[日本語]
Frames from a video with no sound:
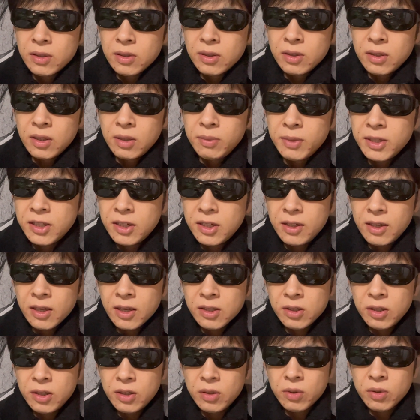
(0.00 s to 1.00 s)
意味深な
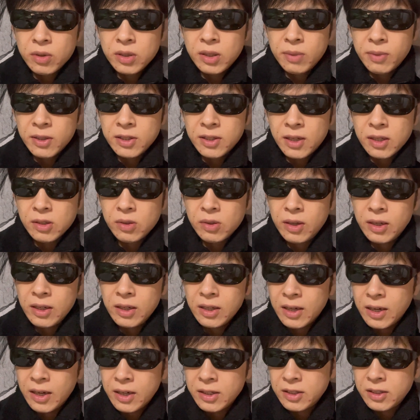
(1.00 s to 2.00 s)
ツイートをしてました。それに
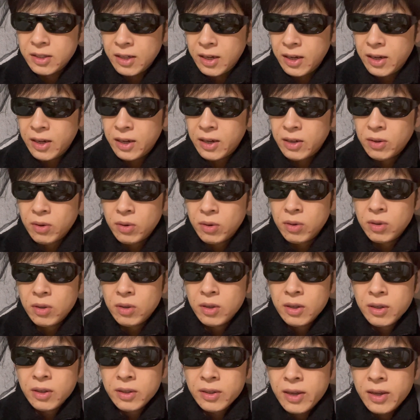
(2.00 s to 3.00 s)
関して、あの、
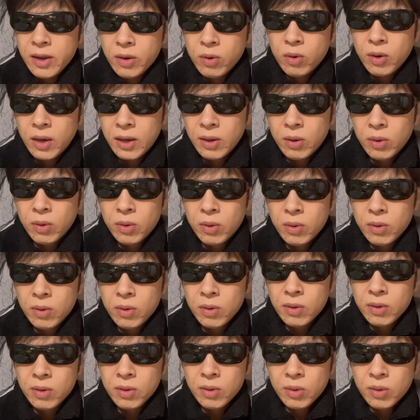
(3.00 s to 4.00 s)
結構あの、
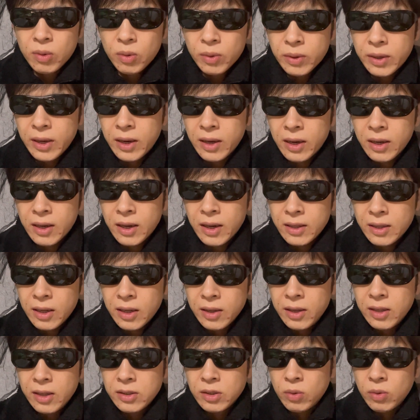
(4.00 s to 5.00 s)
本気で考えた
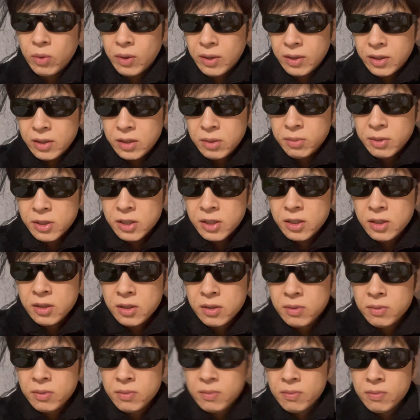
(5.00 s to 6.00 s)
んで、ちょっとお話します。
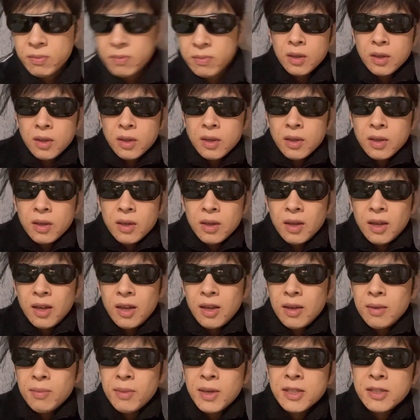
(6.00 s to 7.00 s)

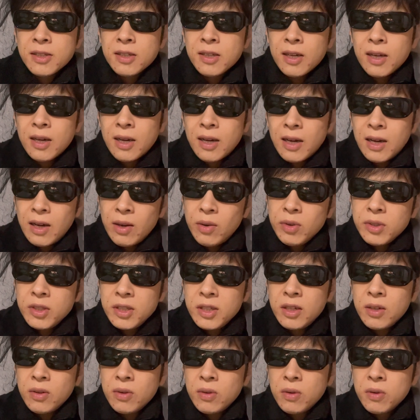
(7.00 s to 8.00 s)
えー、まず、青
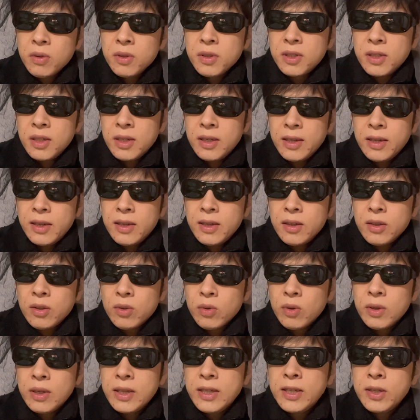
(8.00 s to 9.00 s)
汁王子
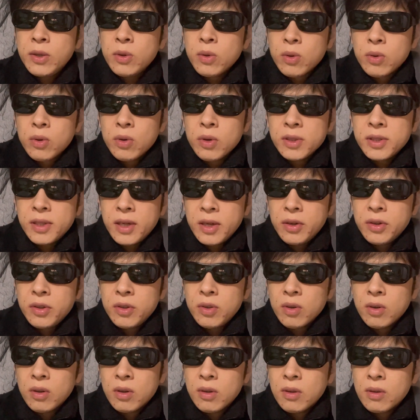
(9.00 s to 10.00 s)
と意気投合している
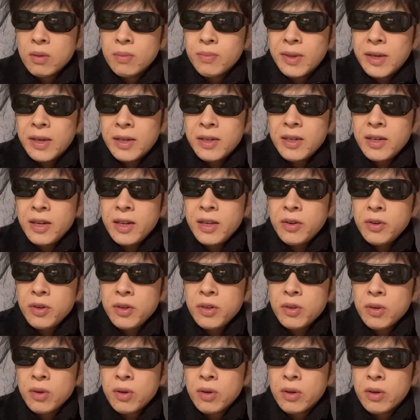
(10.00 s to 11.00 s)
人、周りにいる
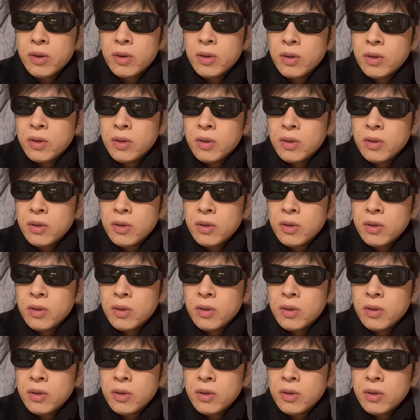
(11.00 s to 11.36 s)
人を